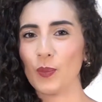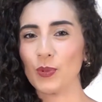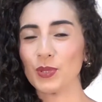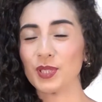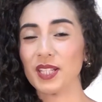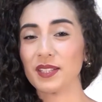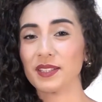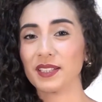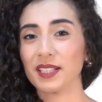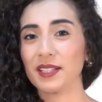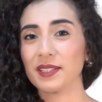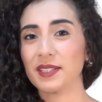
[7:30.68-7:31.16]

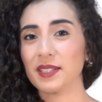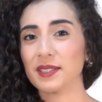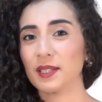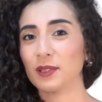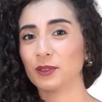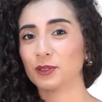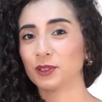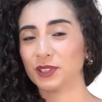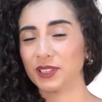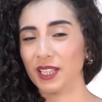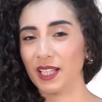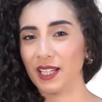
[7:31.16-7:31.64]
muchas gracias
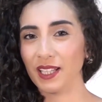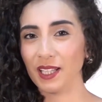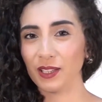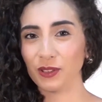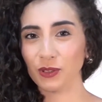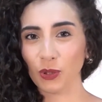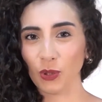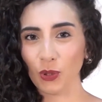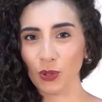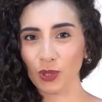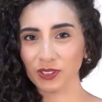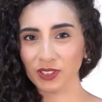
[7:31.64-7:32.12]
a usted y
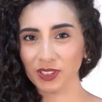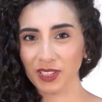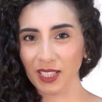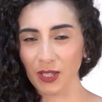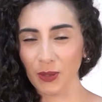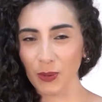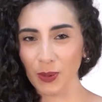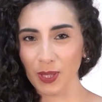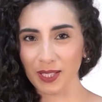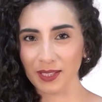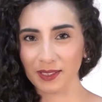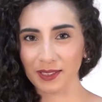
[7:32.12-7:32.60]
a todos los
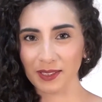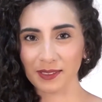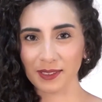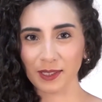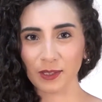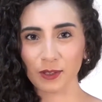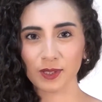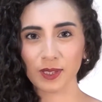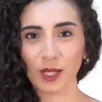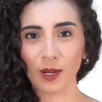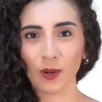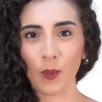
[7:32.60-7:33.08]
televidentes
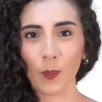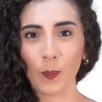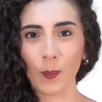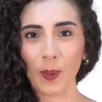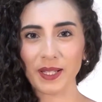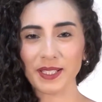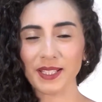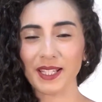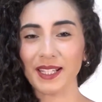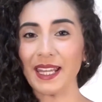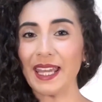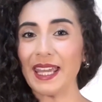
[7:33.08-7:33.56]
que nos
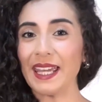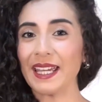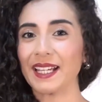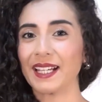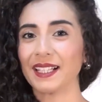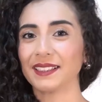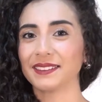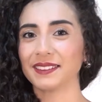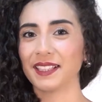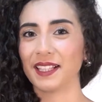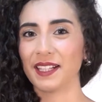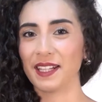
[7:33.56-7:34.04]
acompañan en
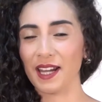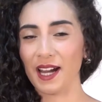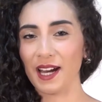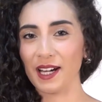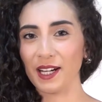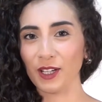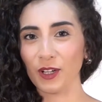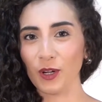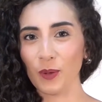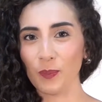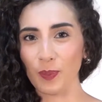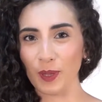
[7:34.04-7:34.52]

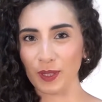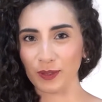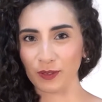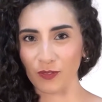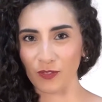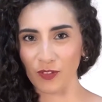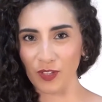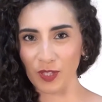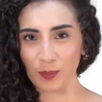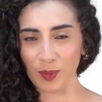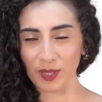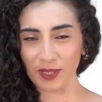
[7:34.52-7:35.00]
Casanare con Paso
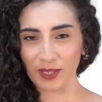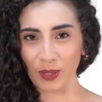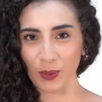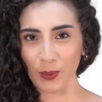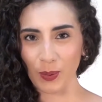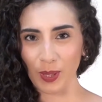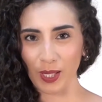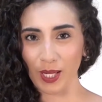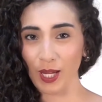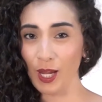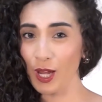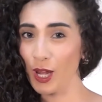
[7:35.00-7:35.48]
Firme
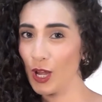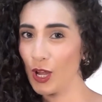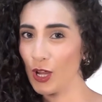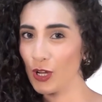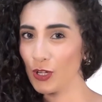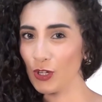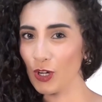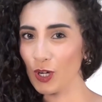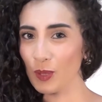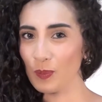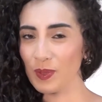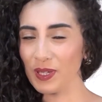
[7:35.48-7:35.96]
TV.
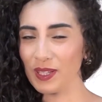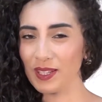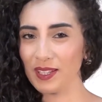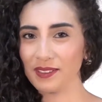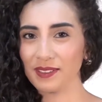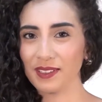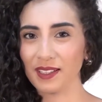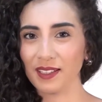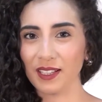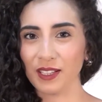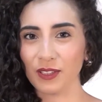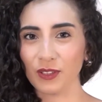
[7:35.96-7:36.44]
No
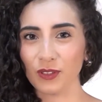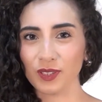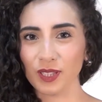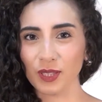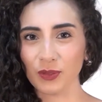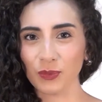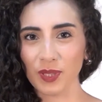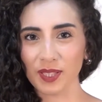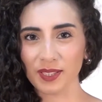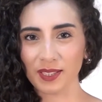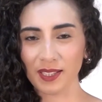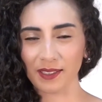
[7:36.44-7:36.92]
olvides seguirnos
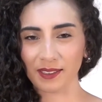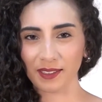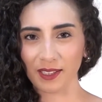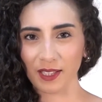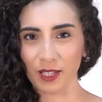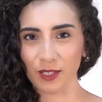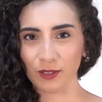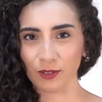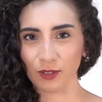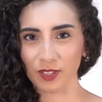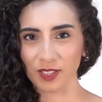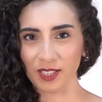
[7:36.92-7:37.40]
en nuestras
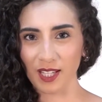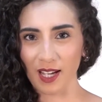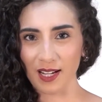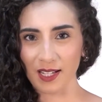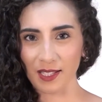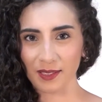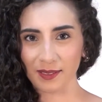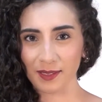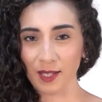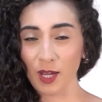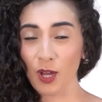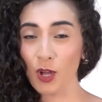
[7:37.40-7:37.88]
redes
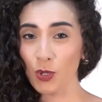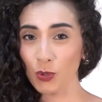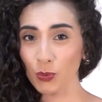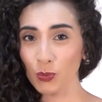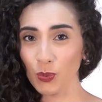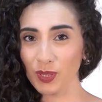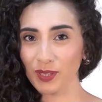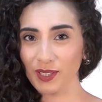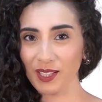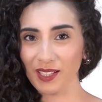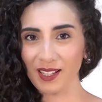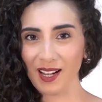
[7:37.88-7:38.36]
sociales,
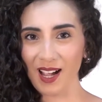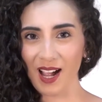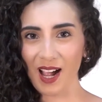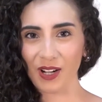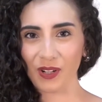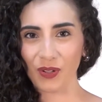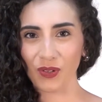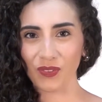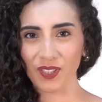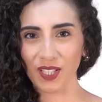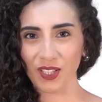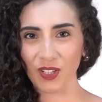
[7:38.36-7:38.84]
Twitter
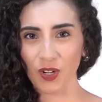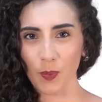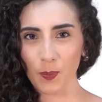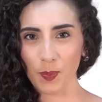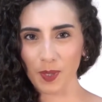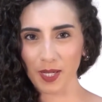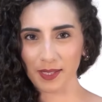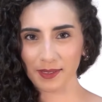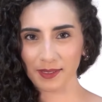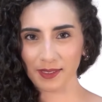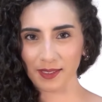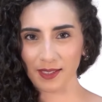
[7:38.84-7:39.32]
arroba
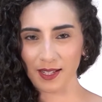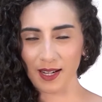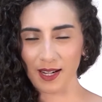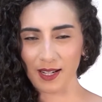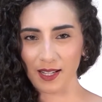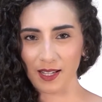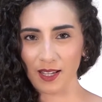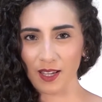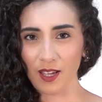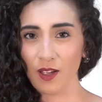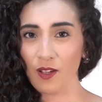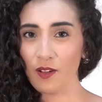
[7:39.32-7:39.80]

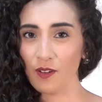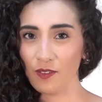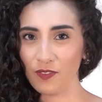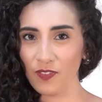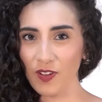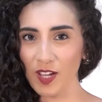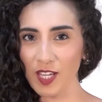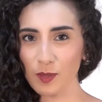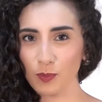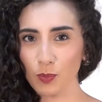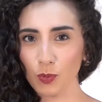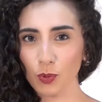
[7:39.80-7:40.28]
GovCasanare,
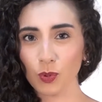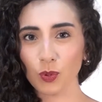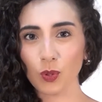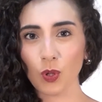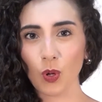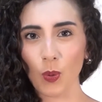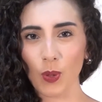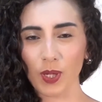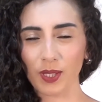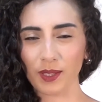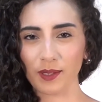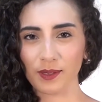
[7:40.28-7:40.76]
Facebook
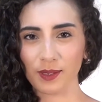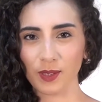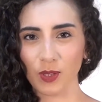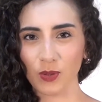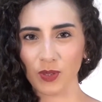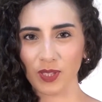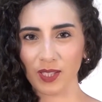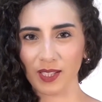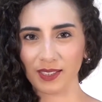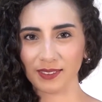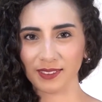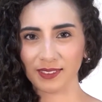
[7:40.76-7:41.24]

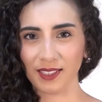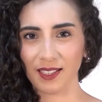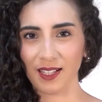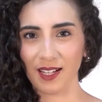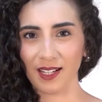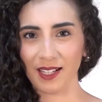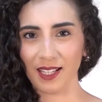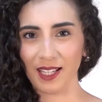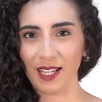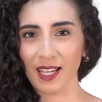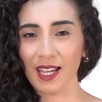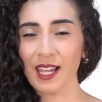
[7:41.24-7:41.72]
Gobernación de
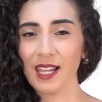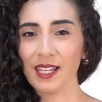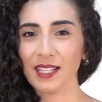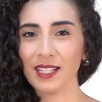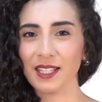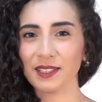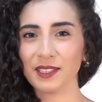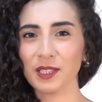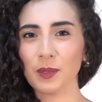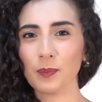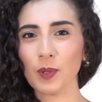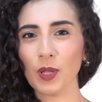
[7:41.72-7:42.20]
Casanare
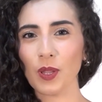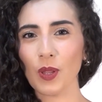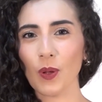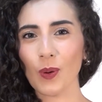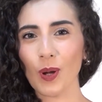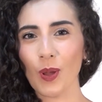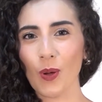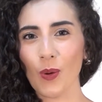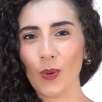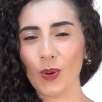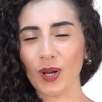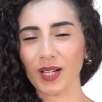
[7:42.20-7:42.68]
y en
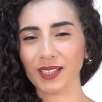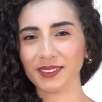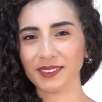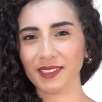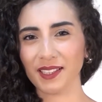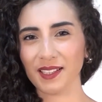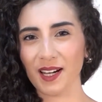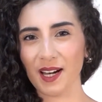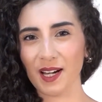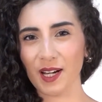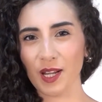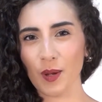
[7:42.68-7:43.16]

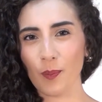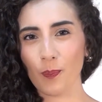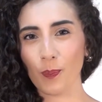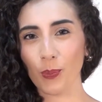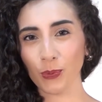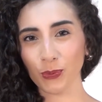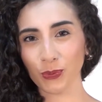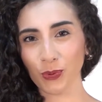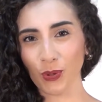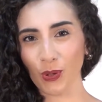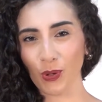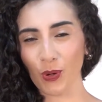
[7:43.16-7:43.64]

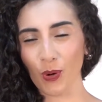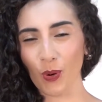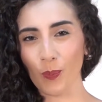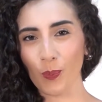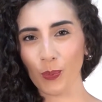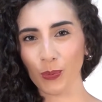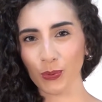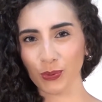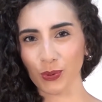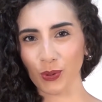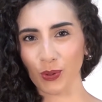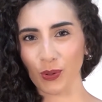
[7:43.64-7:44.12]

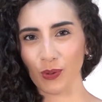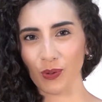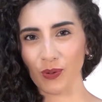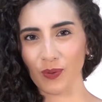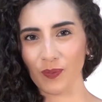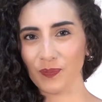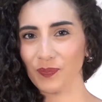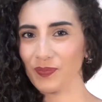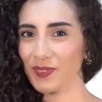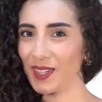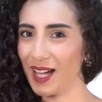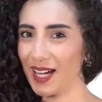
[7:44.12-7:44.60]
www.casanare.gov.co.
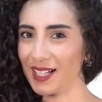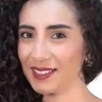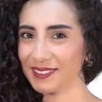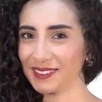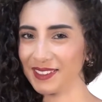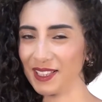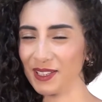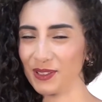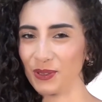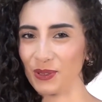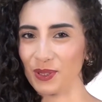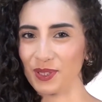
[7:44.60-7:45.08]

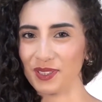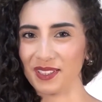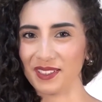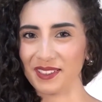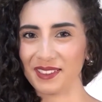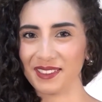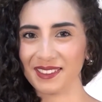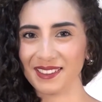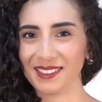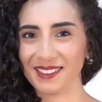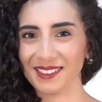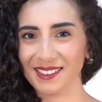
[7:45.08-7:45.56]
Hasta
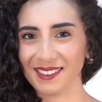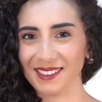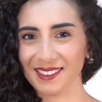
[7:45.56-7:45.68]
entonces.